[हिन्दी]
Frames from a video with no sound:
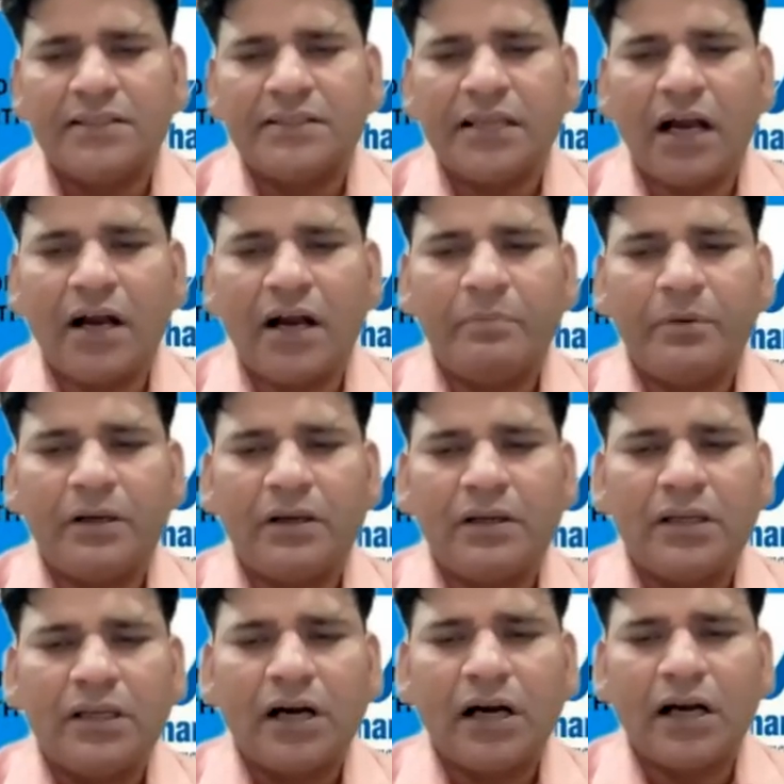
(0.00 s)
यहां पर
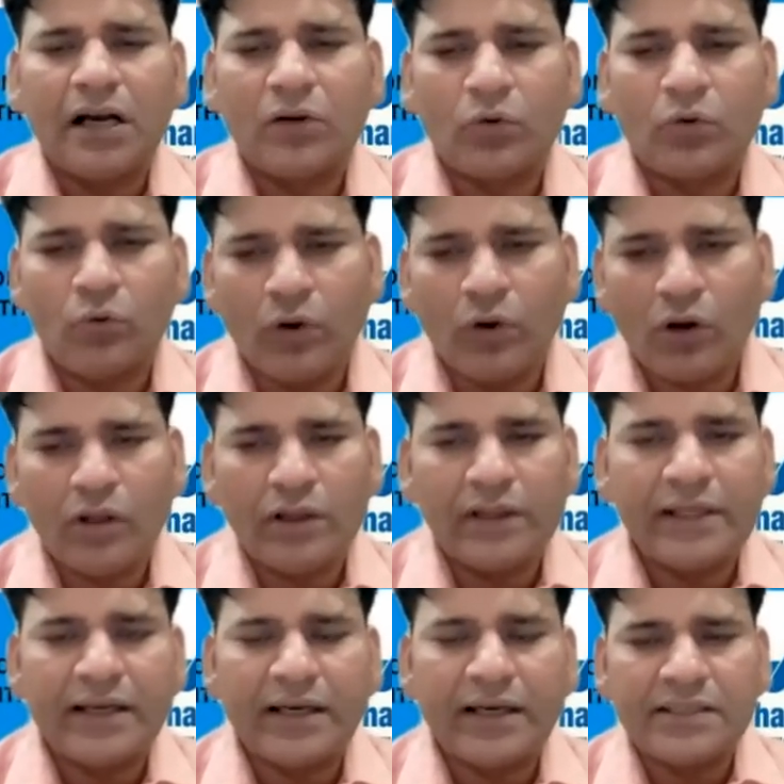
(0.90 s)
अगर ओवरऑल
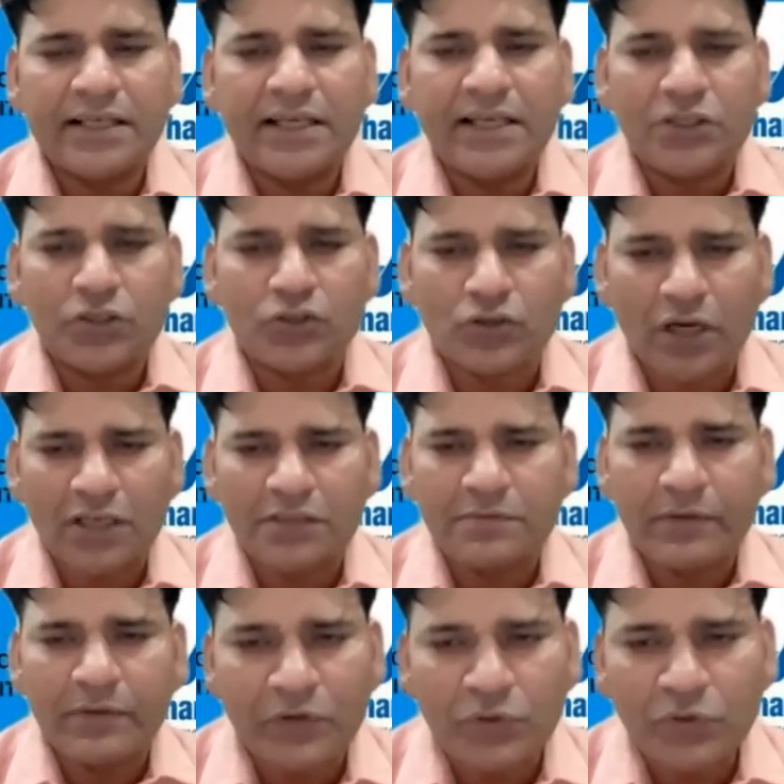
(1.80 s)
देखा जाए स्टॉक्स
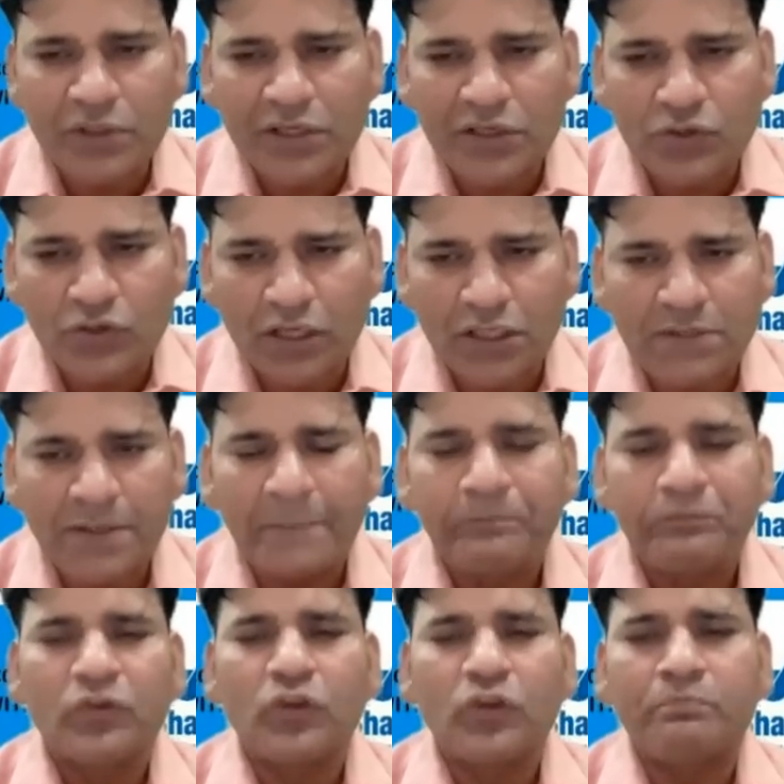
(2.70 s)
में फ्यूचर स्टॉक्स हैं
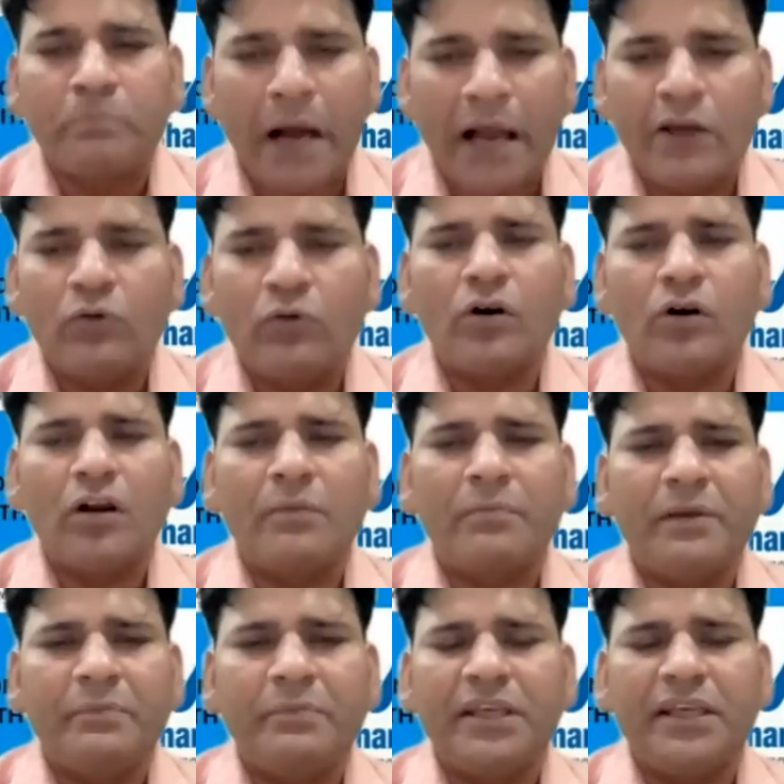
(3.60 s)
तो बायोकॉन
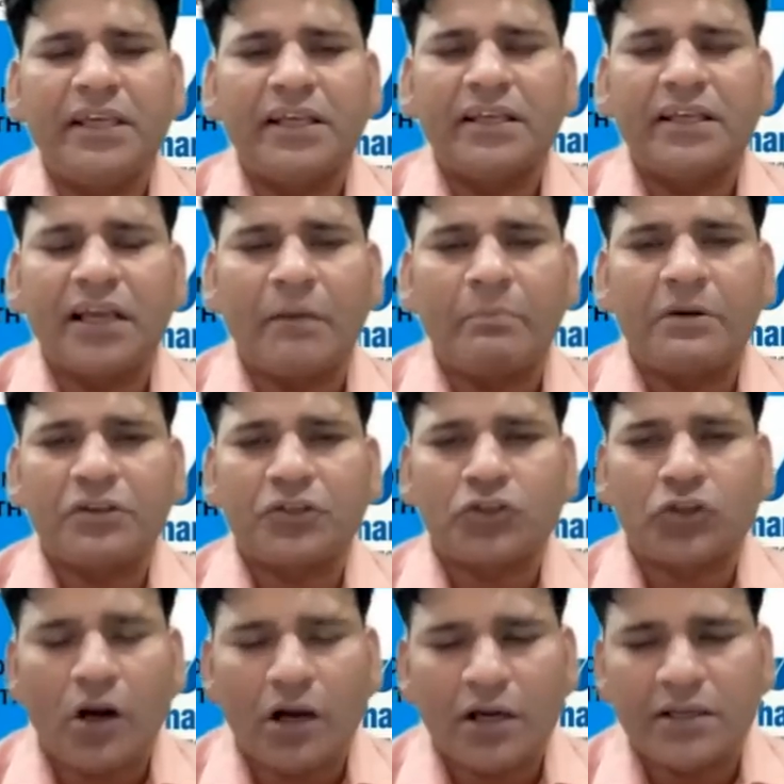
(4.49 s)
में भी एक यहाँ पर
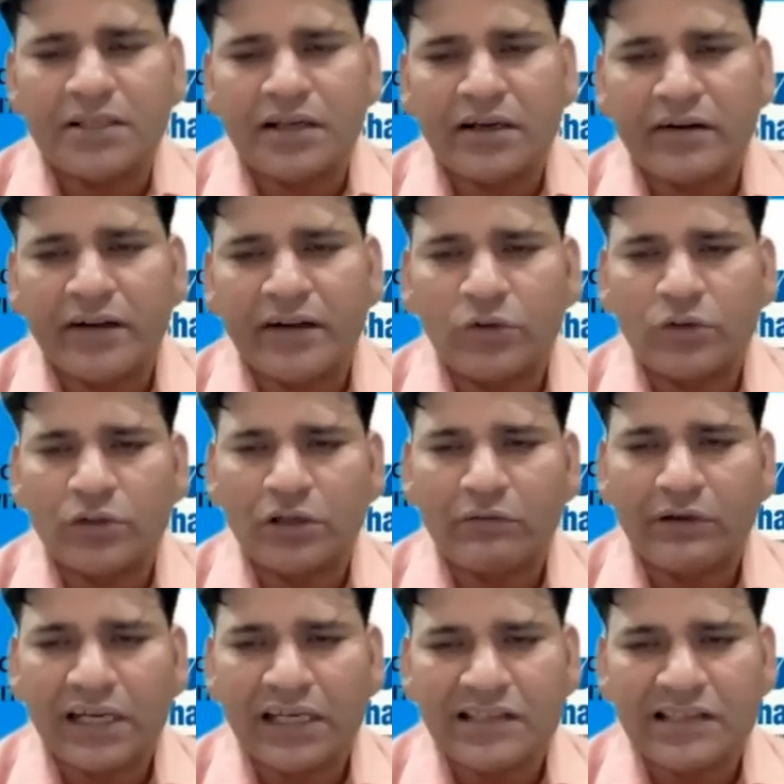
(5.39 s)
शॉर्ट जनरेट होता
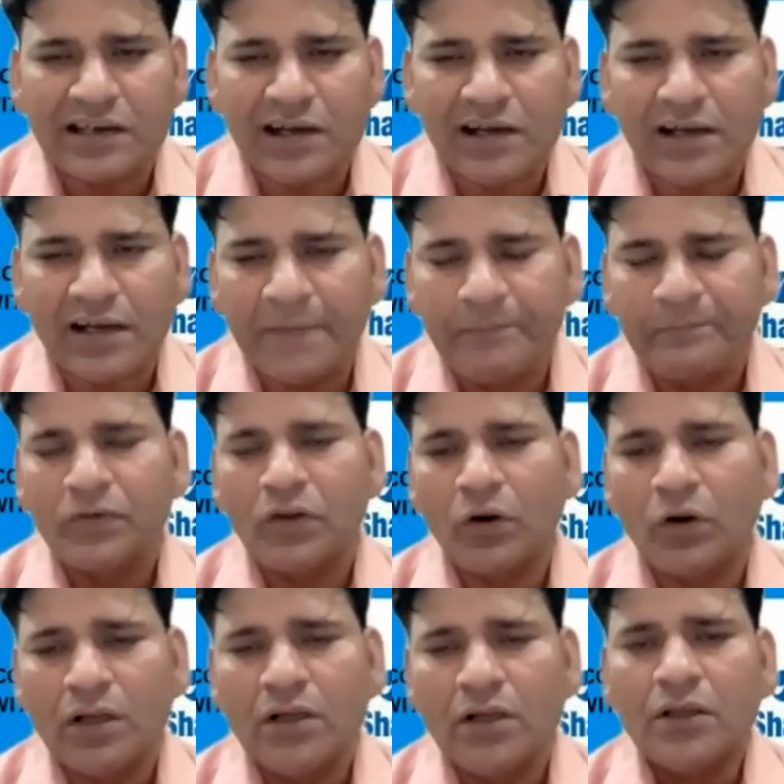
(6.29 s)
हुआ नजर आ रहा है
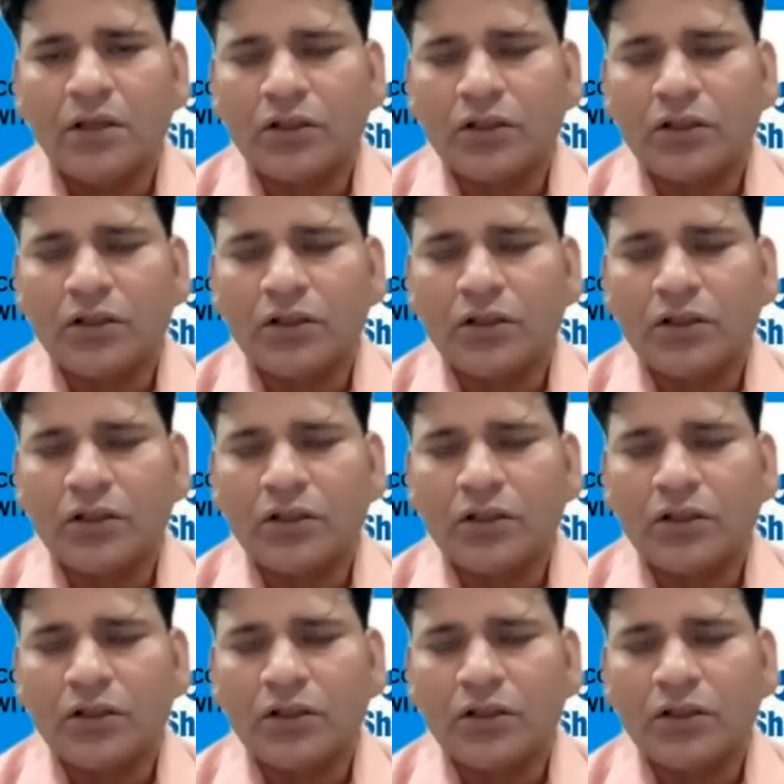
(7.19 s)
और